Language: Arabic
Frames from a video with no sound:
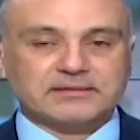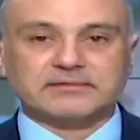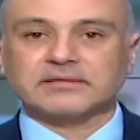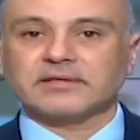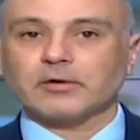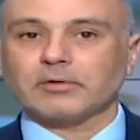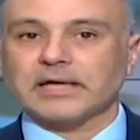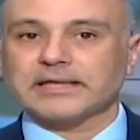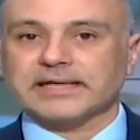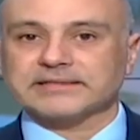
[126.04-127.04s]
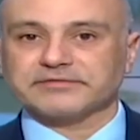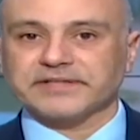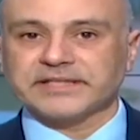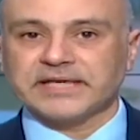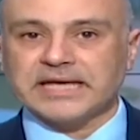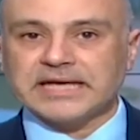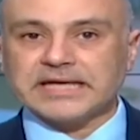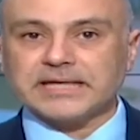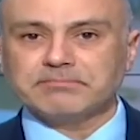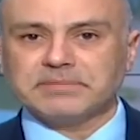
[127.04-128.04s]
تضع على كتفيه
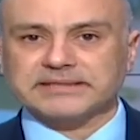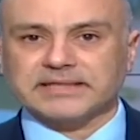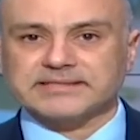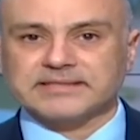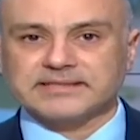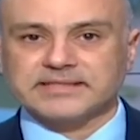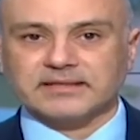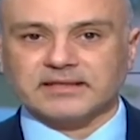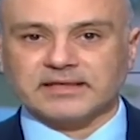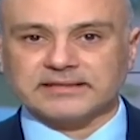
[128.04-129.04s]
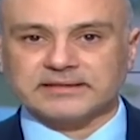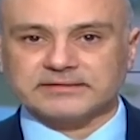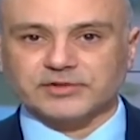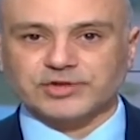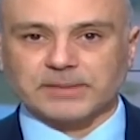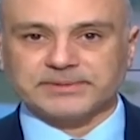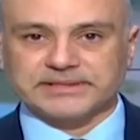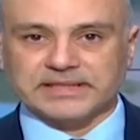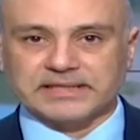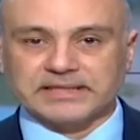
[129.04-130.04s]
حمل تأسيس قاعدة
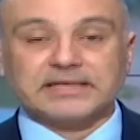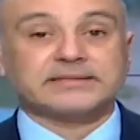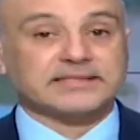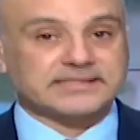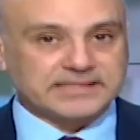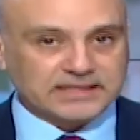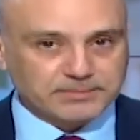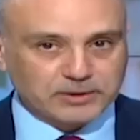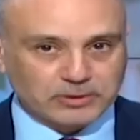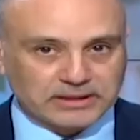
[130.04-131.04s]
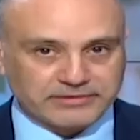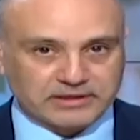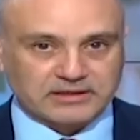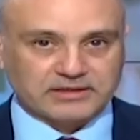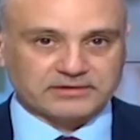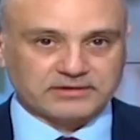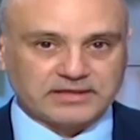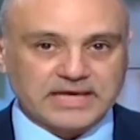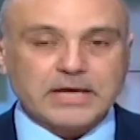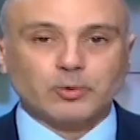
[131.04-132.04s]
شعبية تستكمل هذا الخرق
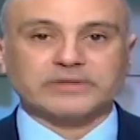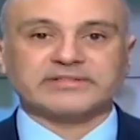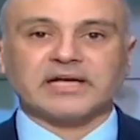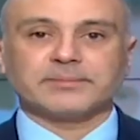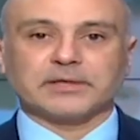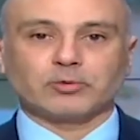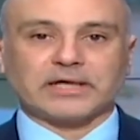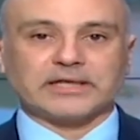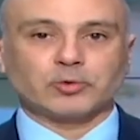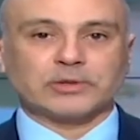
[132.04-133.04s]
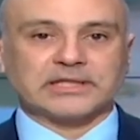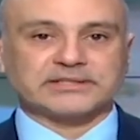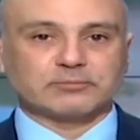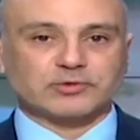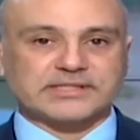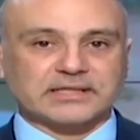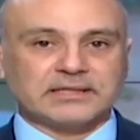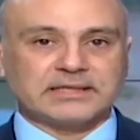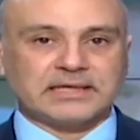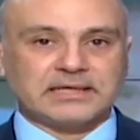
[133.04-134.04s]
وتعمل على كتلة
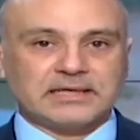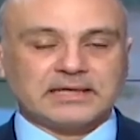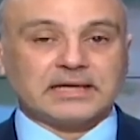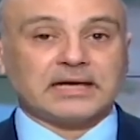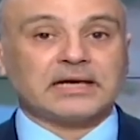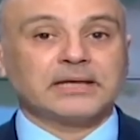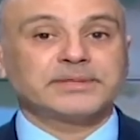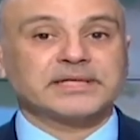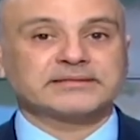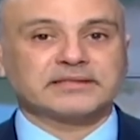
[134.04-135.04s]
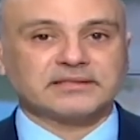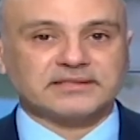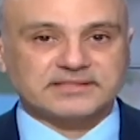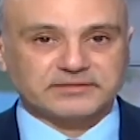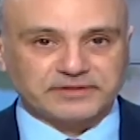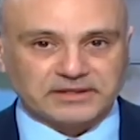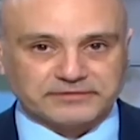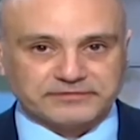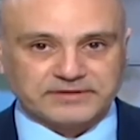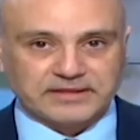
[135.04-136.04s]
مستقلة عابرة
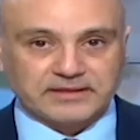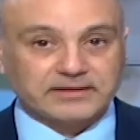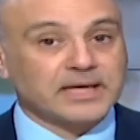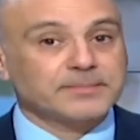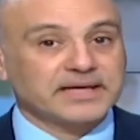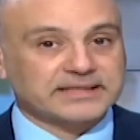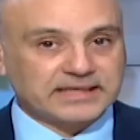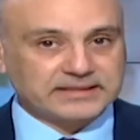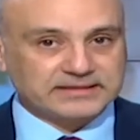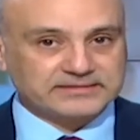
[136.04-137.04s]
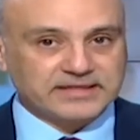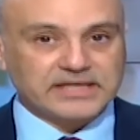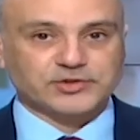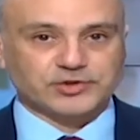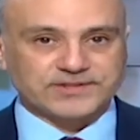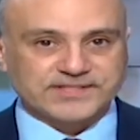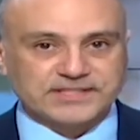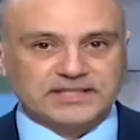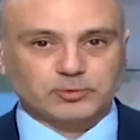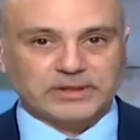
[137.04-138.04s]
للاصطفاف كما كانت
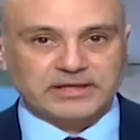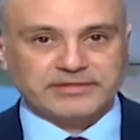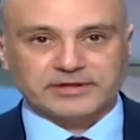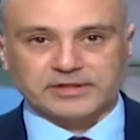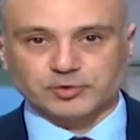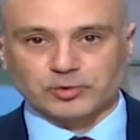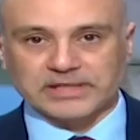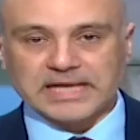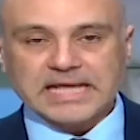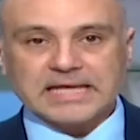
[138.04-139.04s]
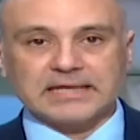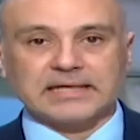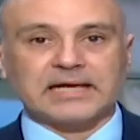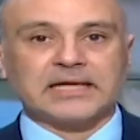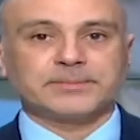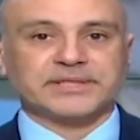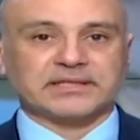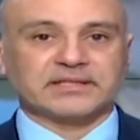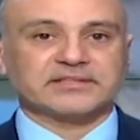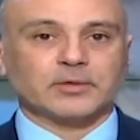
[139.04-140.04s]
شخصية هذا الرجل العابرة
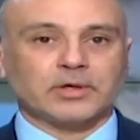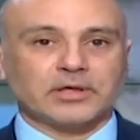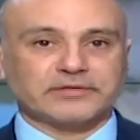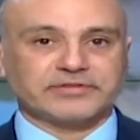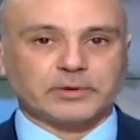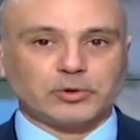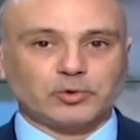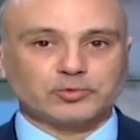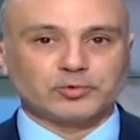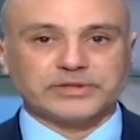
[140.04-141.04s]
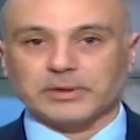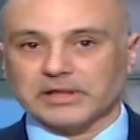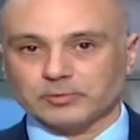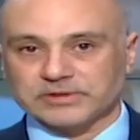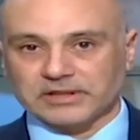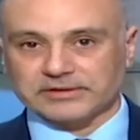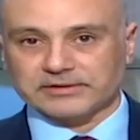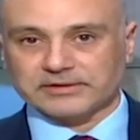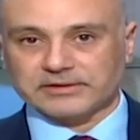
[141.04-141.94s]
للطوائف والحدود والأوطان